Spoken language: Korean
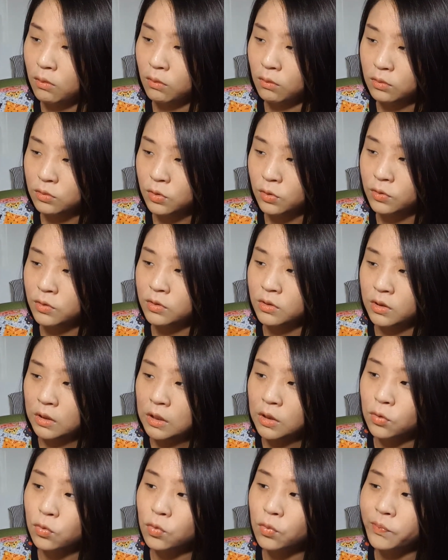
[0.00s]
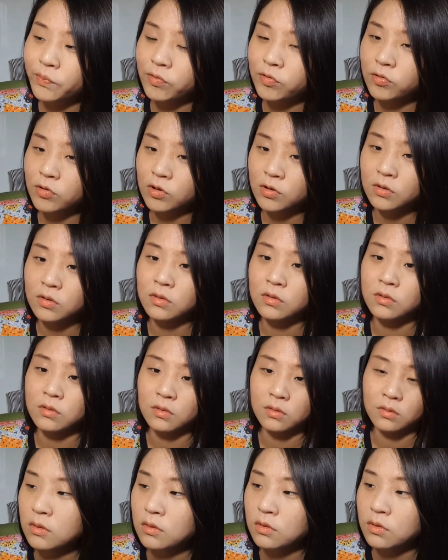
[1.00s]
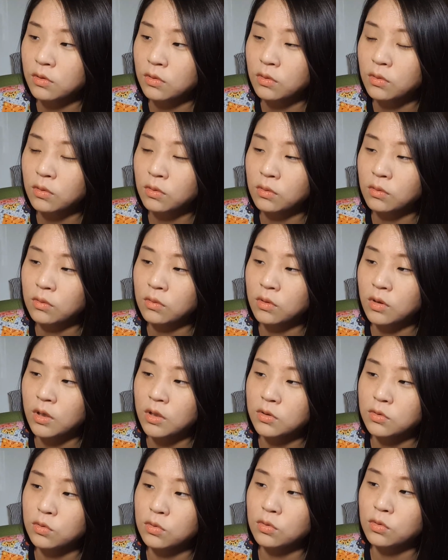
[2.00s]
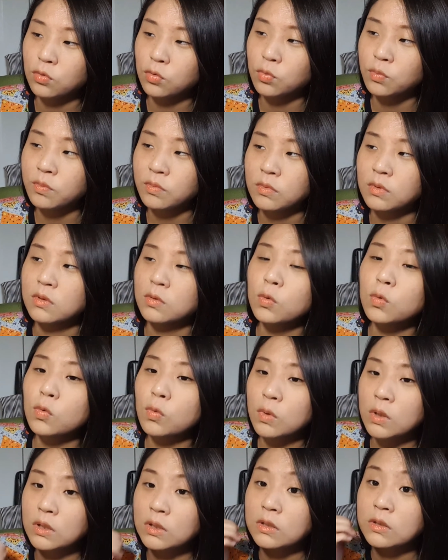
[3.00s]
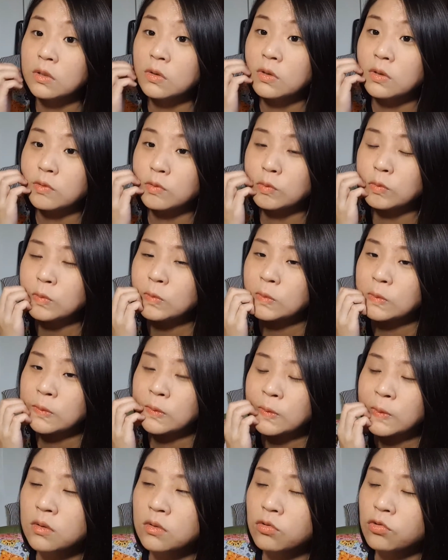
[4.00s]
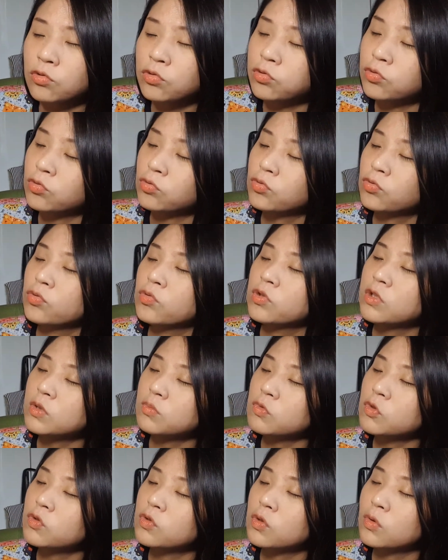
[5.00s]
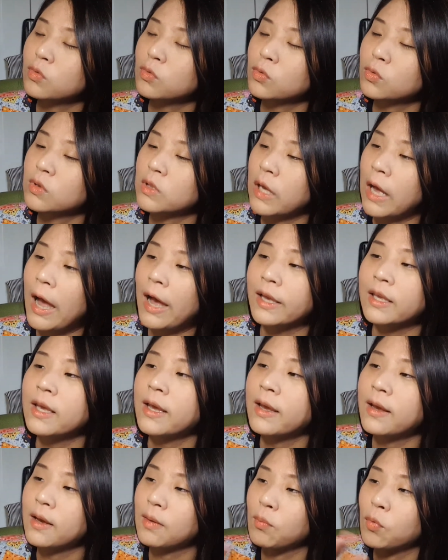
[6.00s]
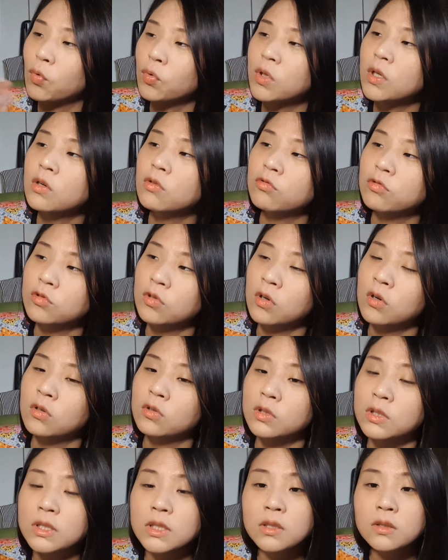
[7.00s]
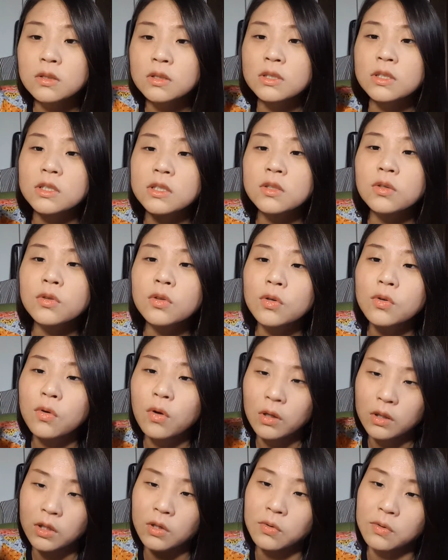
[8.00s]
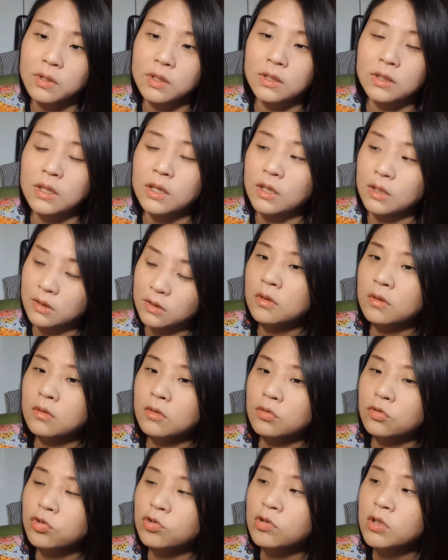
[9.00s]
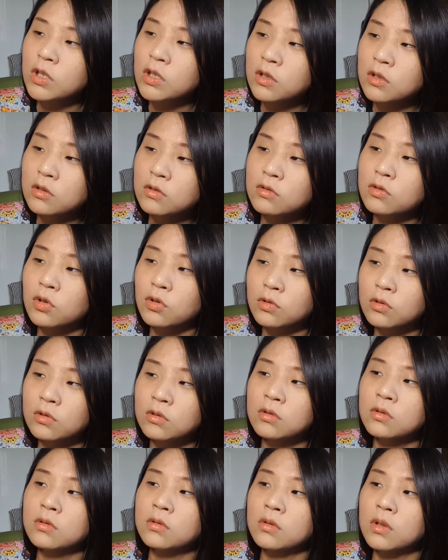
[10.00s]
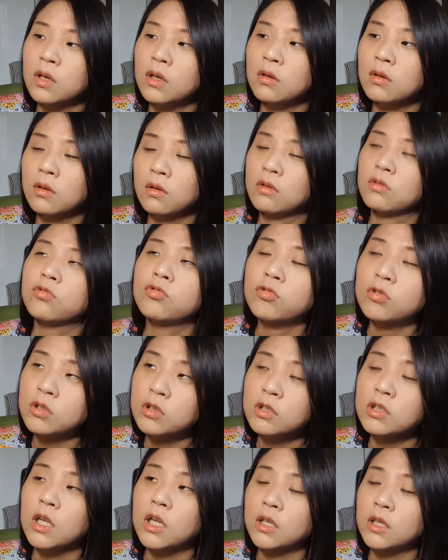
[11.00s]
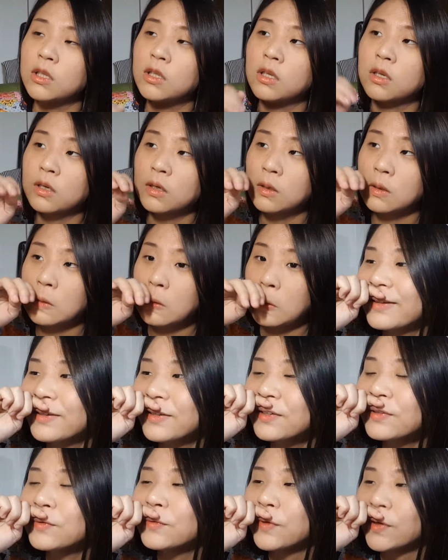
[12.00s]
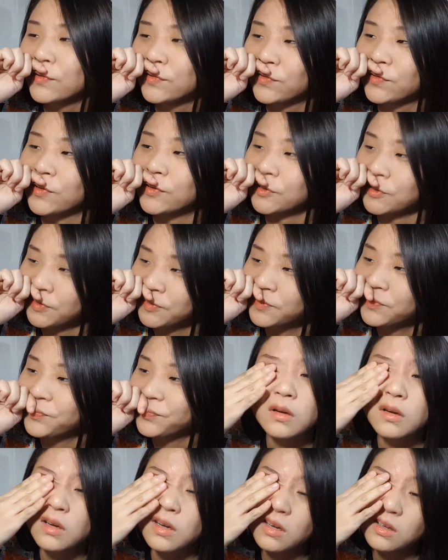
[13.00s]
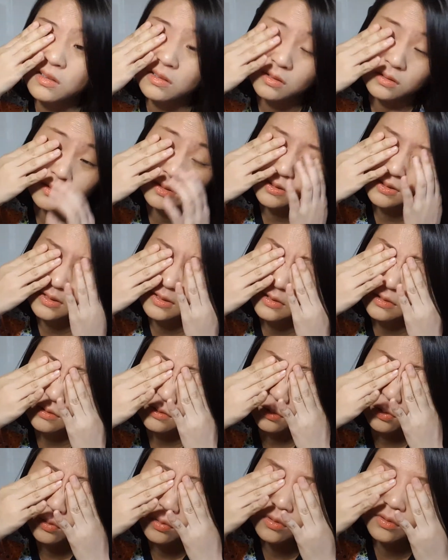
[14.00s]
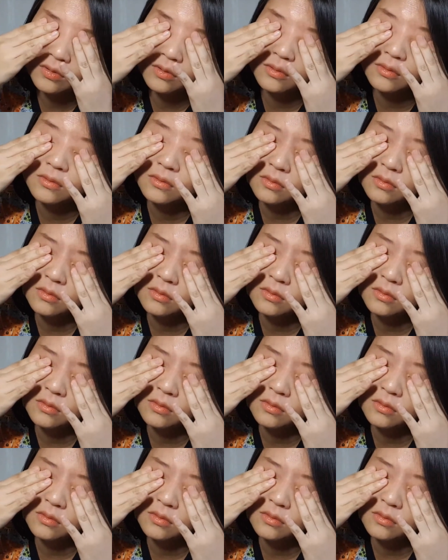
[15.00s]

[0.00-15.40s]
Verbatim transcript: 저는 읽고 푸는 그런 게 좀 속도가 느려가지고 두 지문 정도는 아예 못 읽고서 찍었던 것 같아요, 그냥 다. 그리고 수리는 저는 수리는 안 하니까. 그리고 외국어, 난 진짜 영어